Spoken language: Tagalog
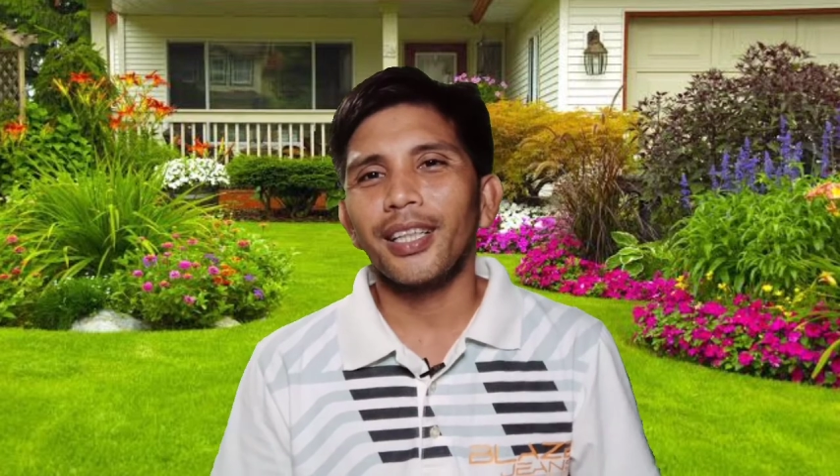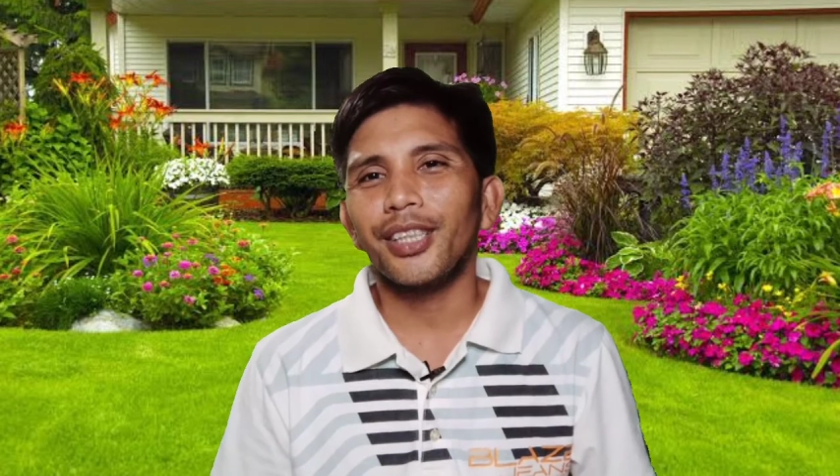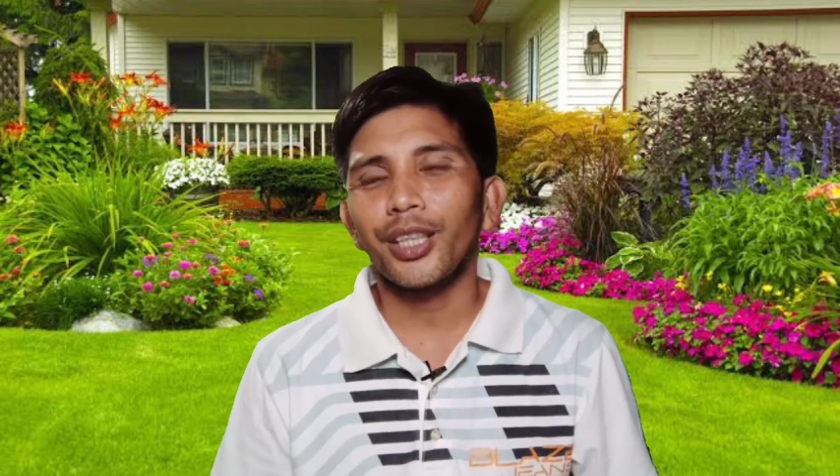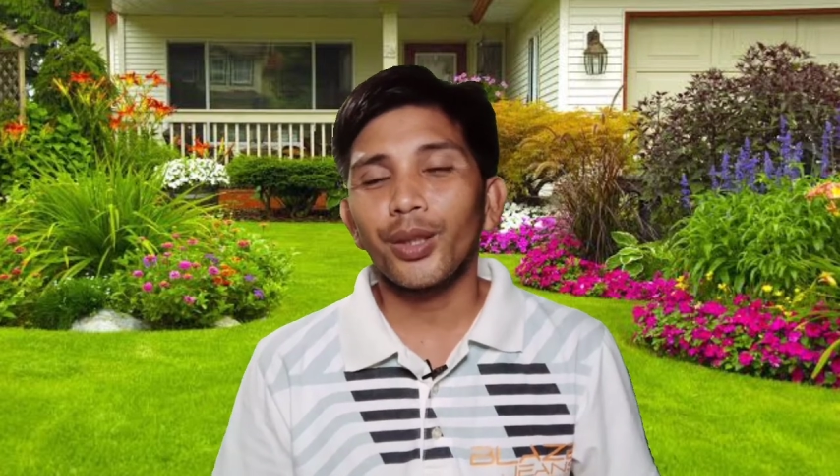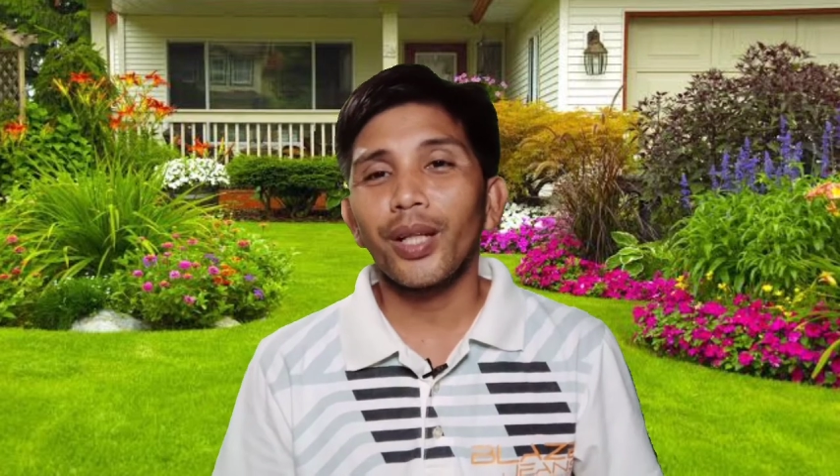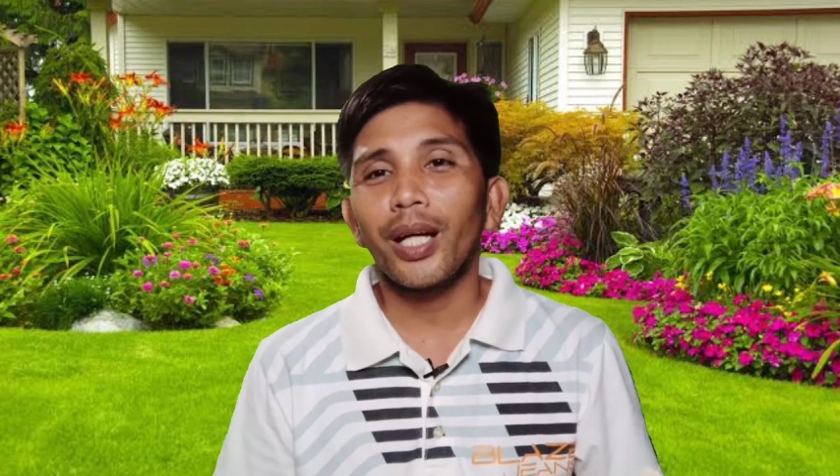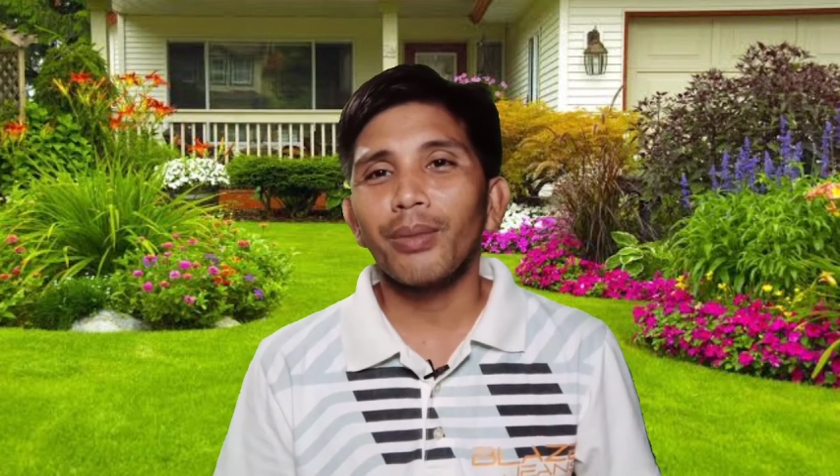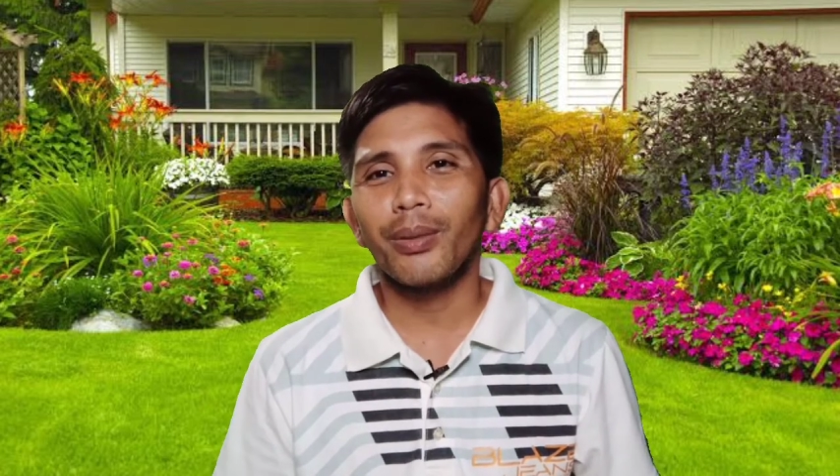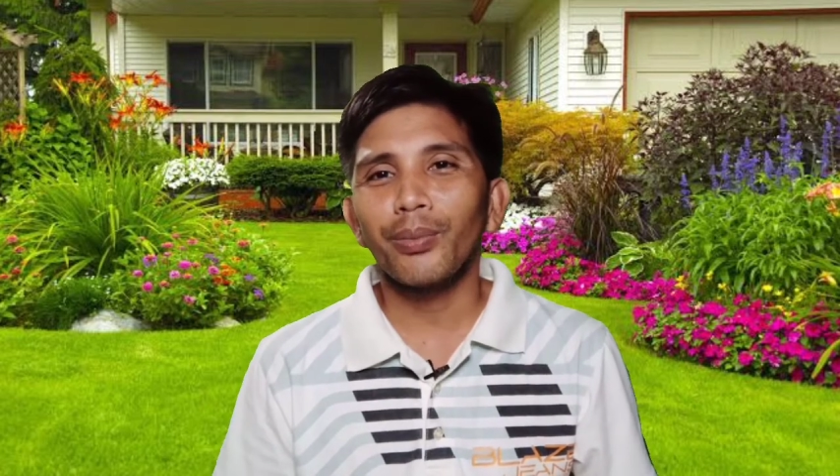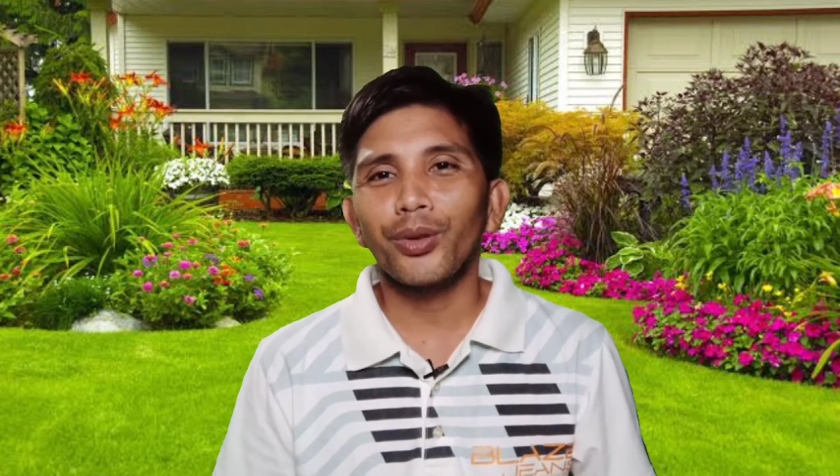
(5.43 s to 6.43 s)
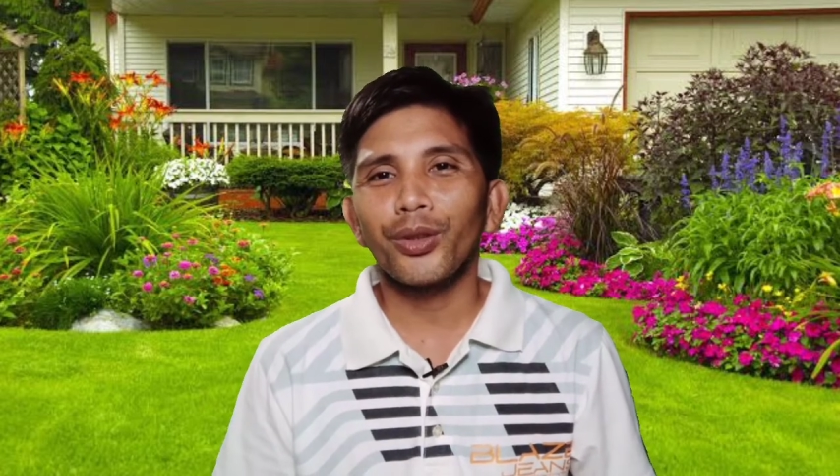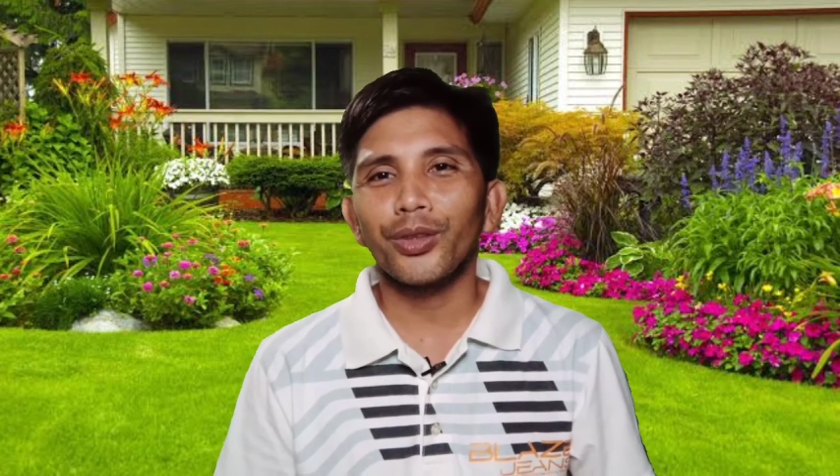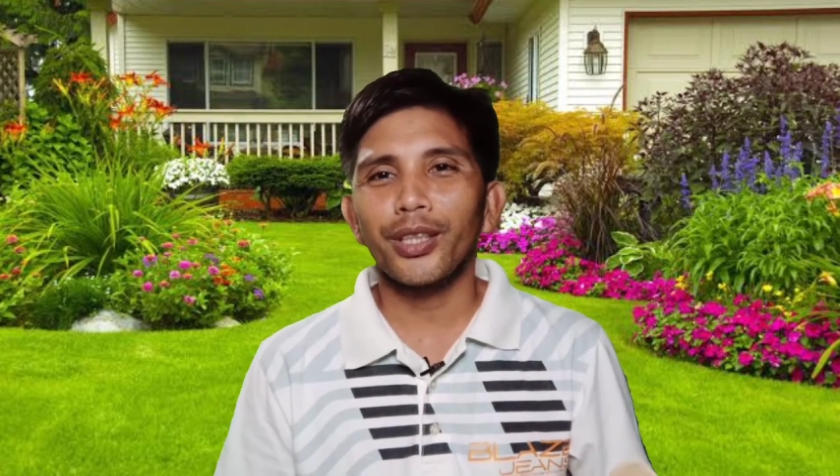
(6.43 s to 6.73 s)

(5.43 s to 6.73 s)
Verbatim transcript: share ko lamang po yung